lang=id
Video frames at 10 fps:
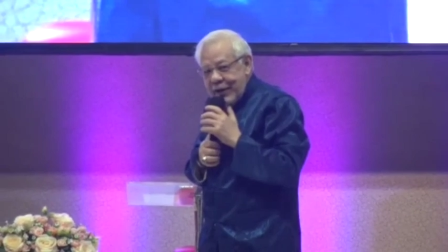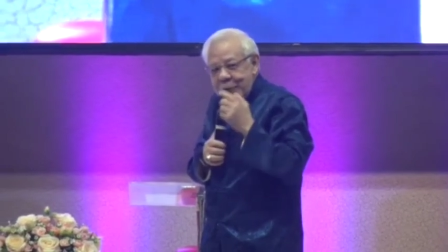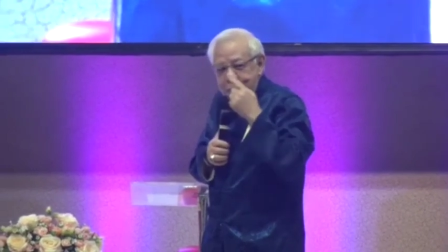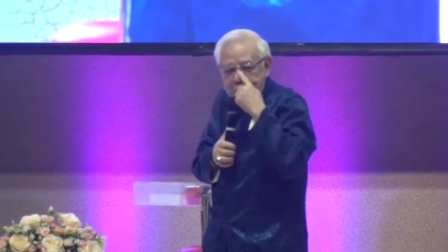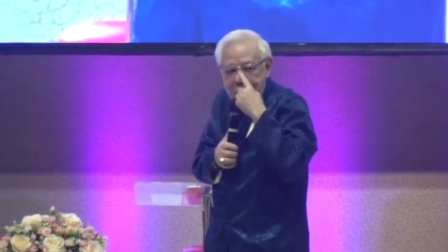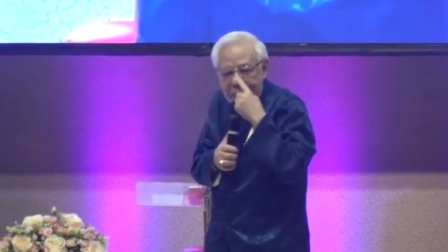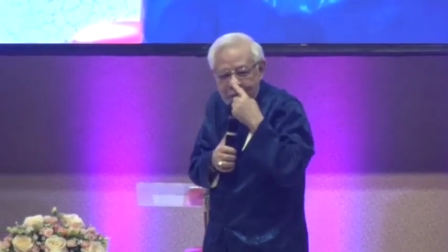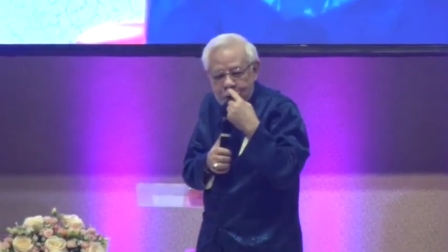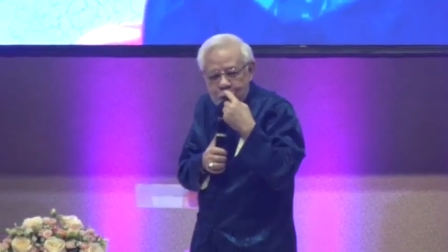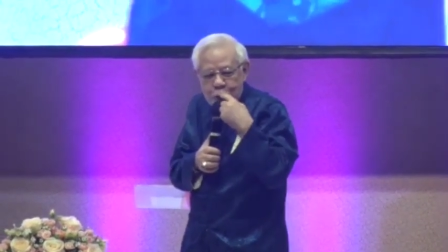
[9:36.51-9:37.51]
Hidung
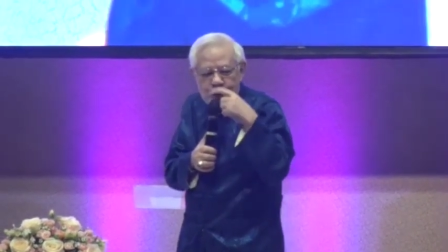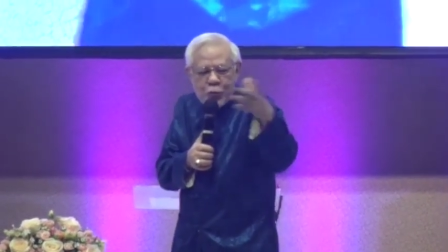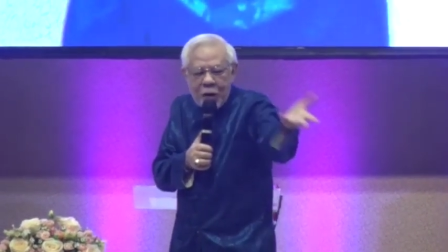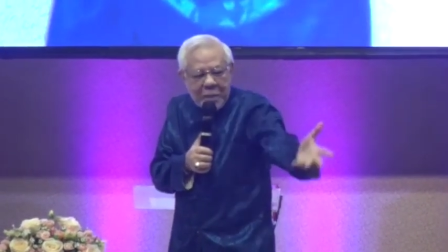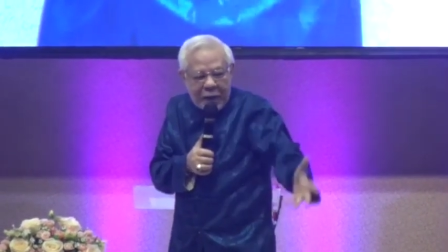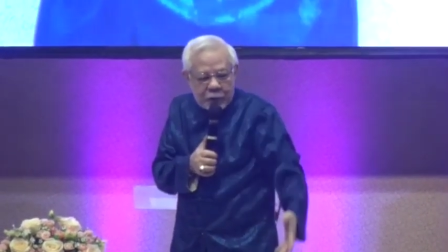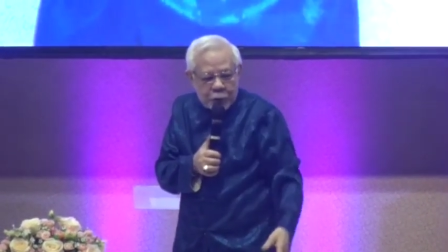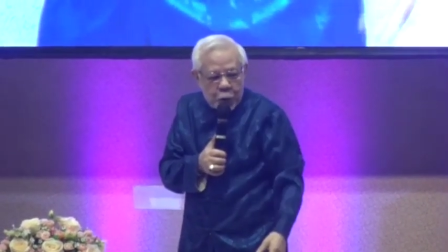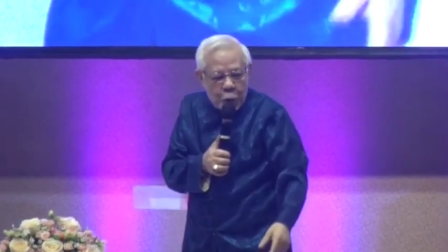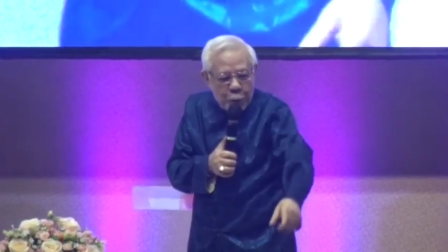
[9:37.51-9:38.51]
palsu, semua
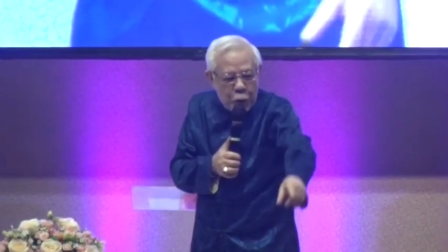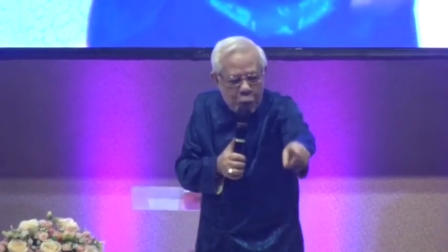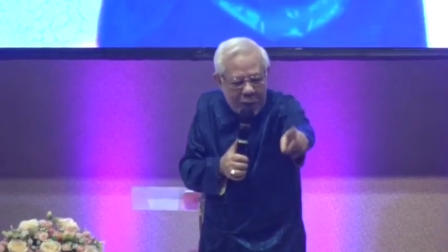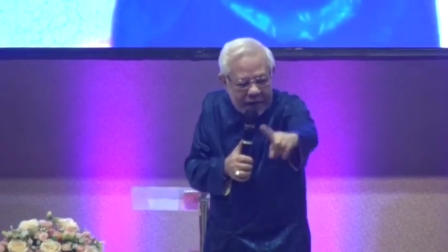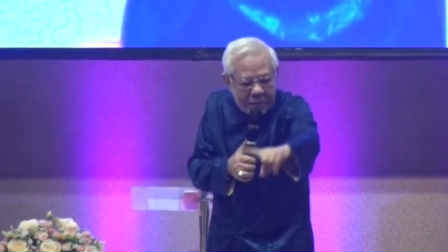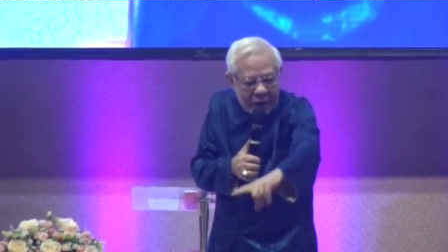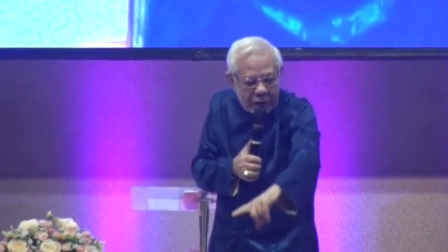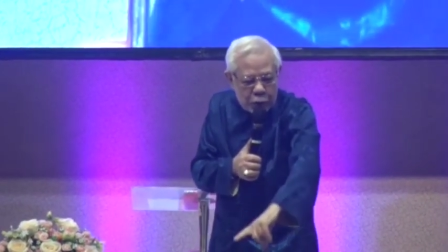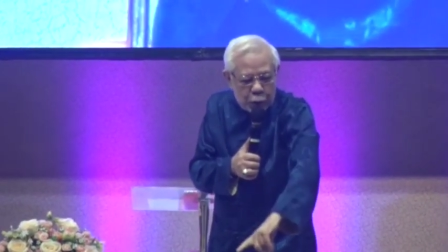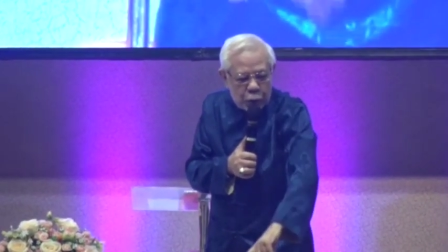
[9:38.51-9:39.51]
palsu. Bulu mata
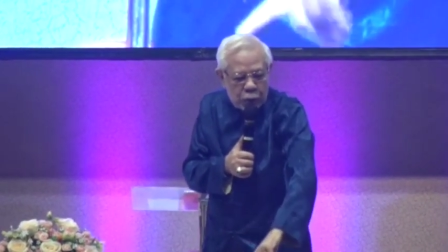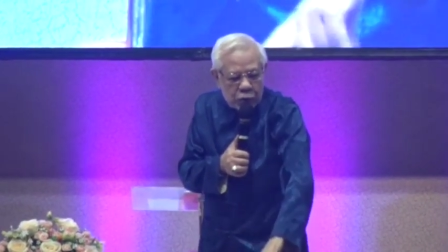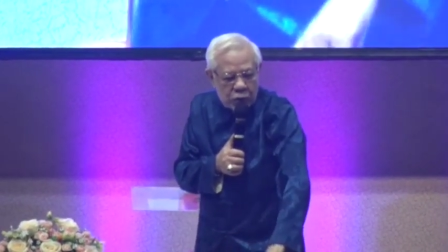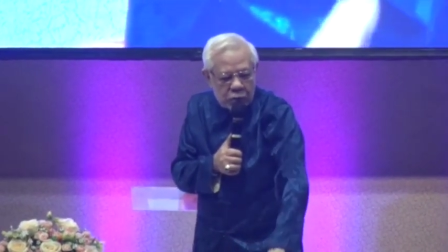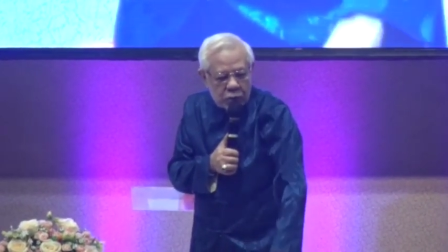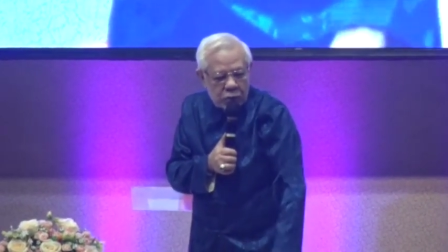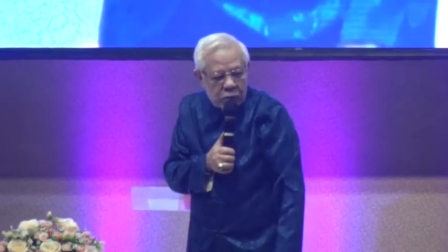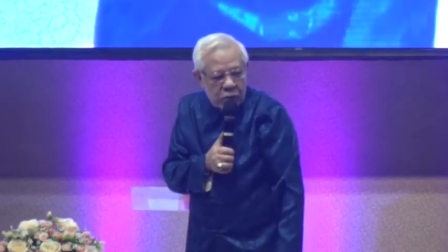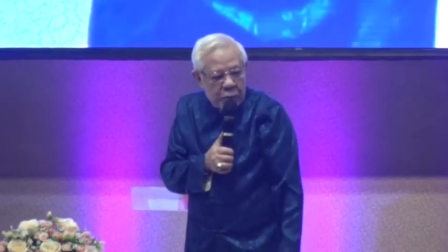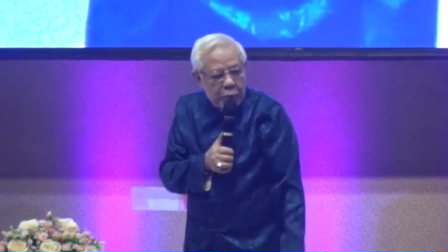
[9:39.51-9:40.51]
palsu.
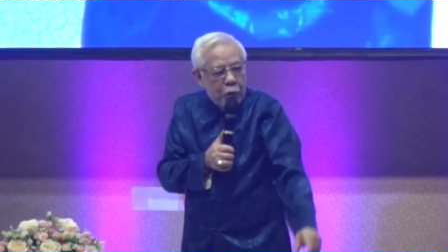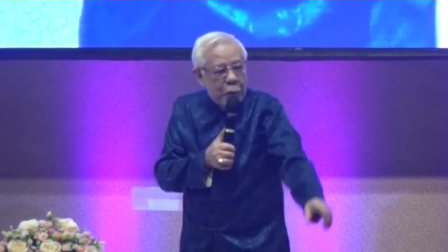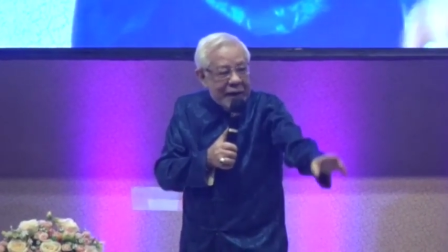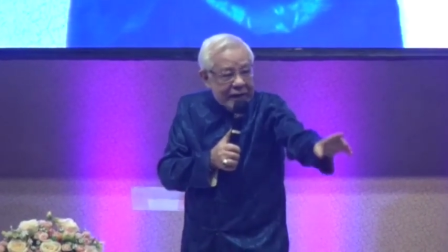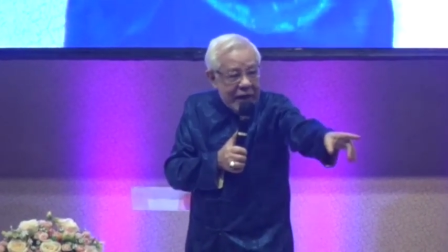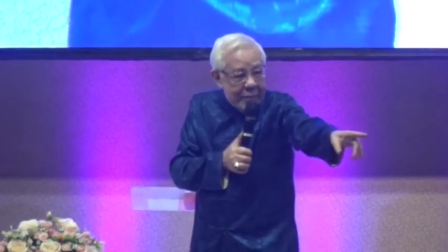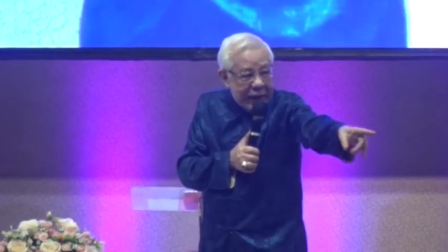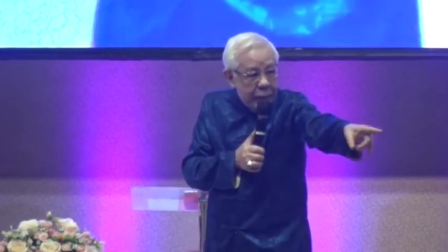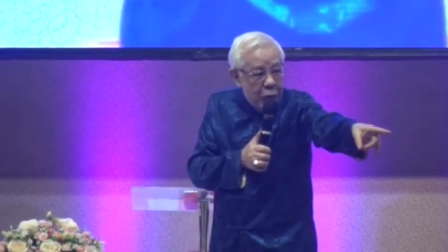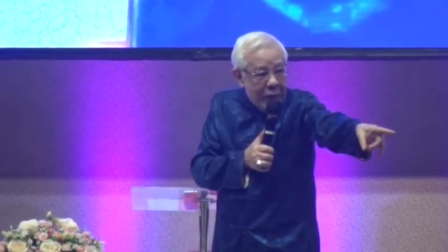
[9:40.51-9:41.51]
Bulu mata yang
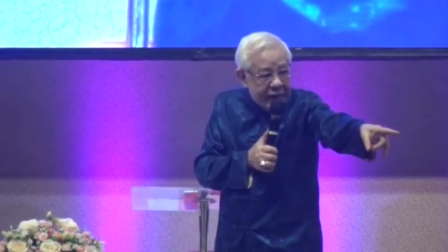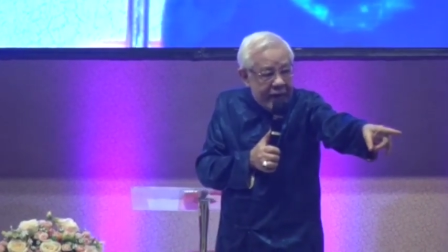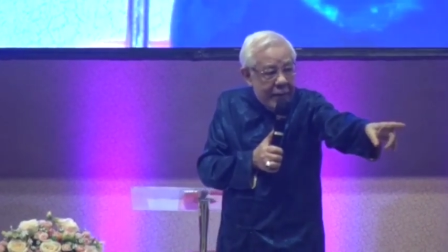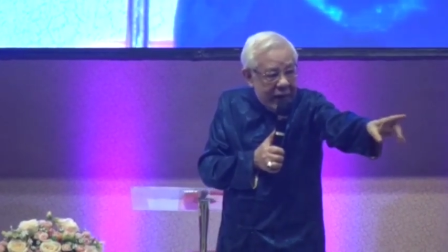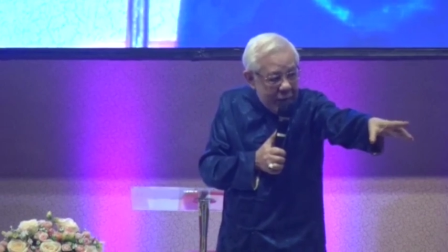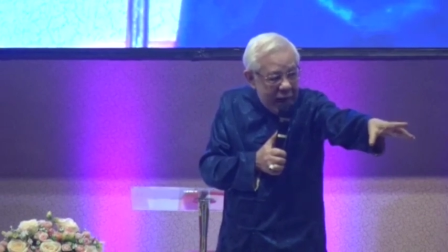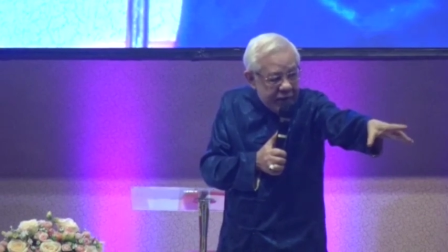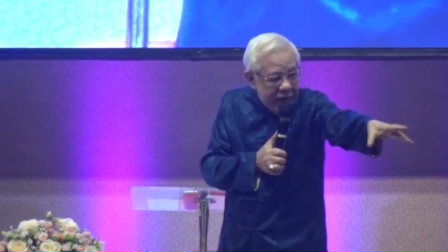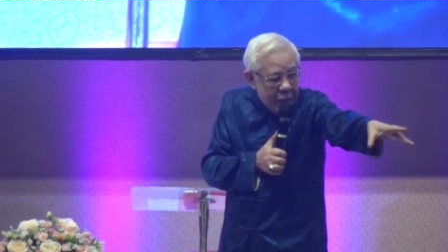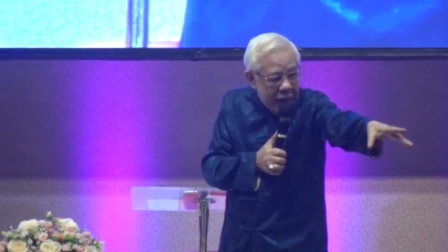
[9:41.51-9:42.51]
pakai bulu mata ya minta
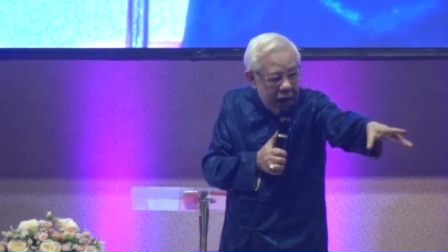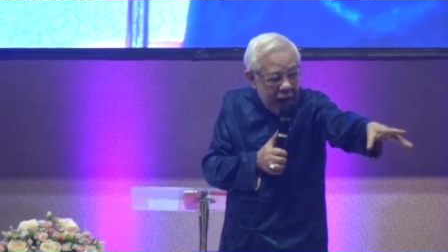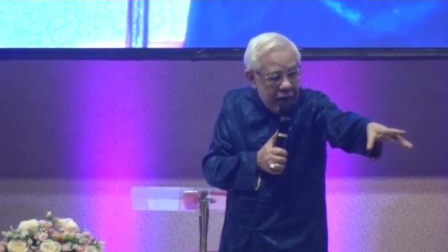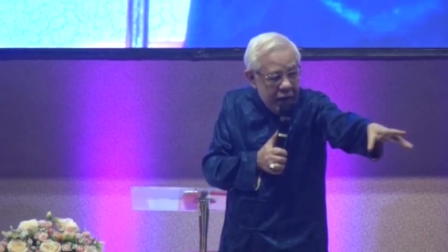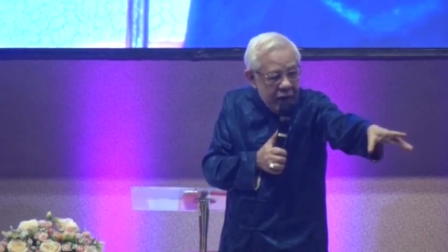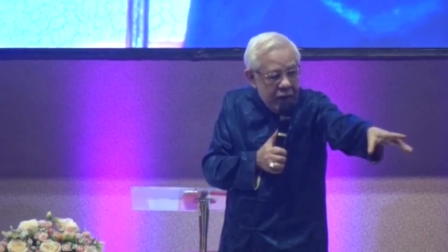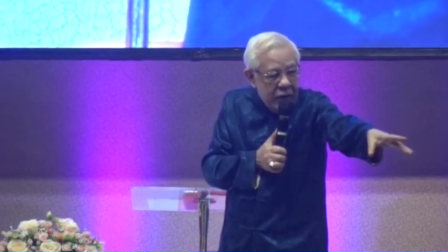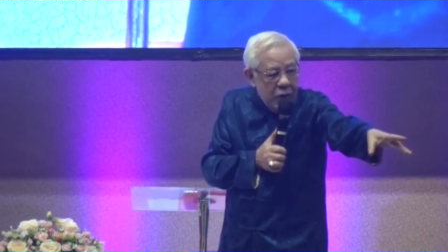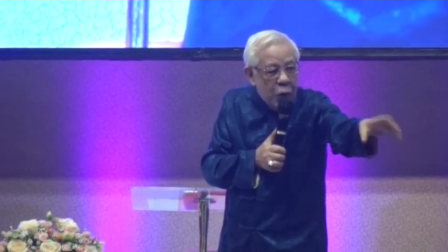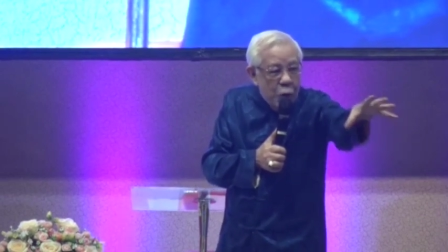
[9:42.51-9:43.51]
maaf ya Opa ya.
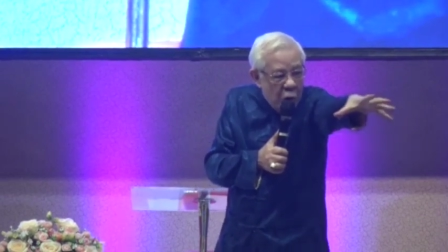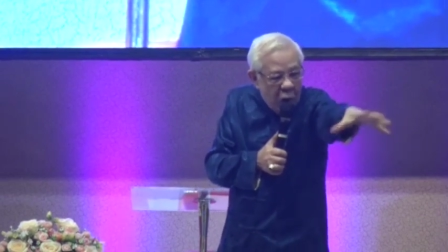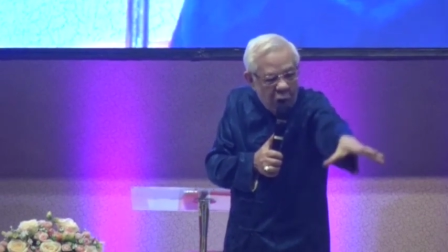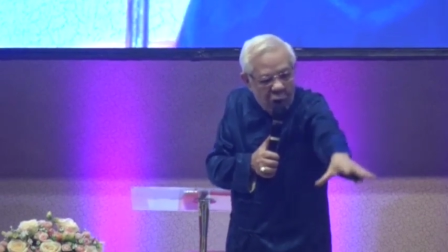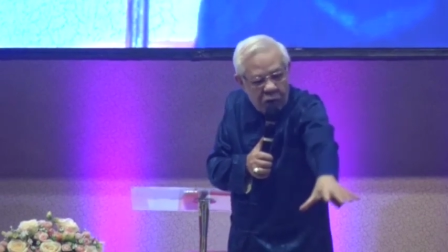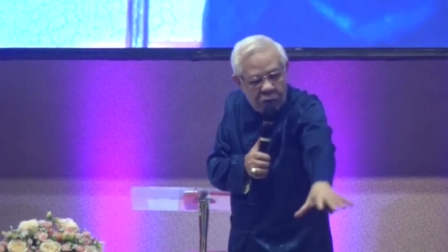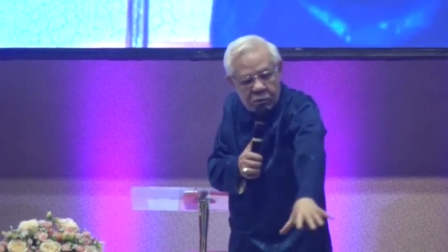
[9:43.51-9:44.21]
Kuno.